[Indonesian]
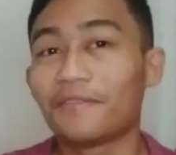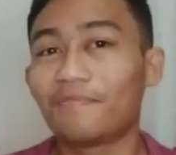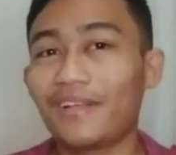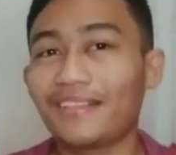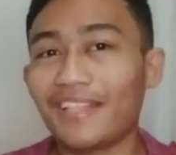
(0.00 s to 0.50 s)

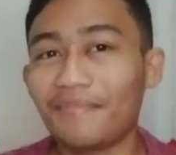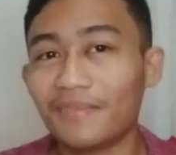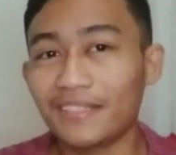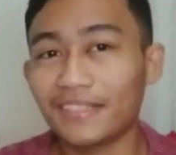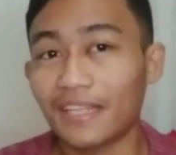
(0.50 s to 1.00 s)
Mantap
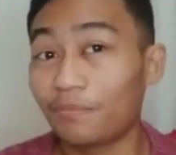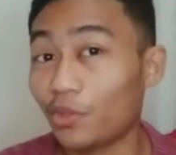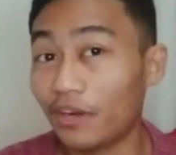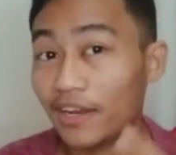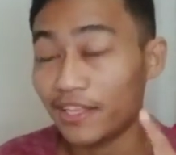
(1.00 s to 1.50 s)
mantap
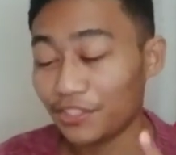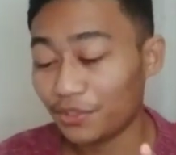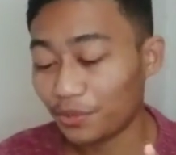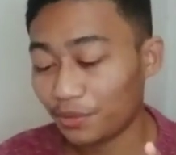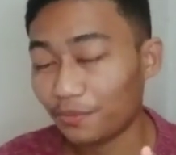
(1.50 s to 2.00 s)
Orang
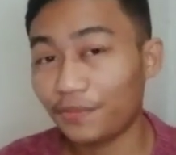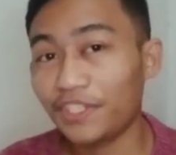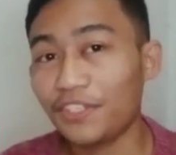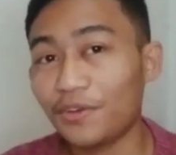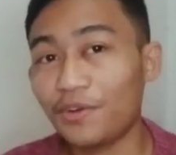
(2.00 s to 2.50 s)
lanjut
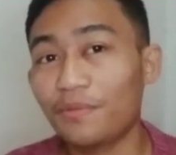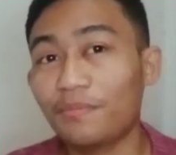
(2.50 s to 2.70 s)
video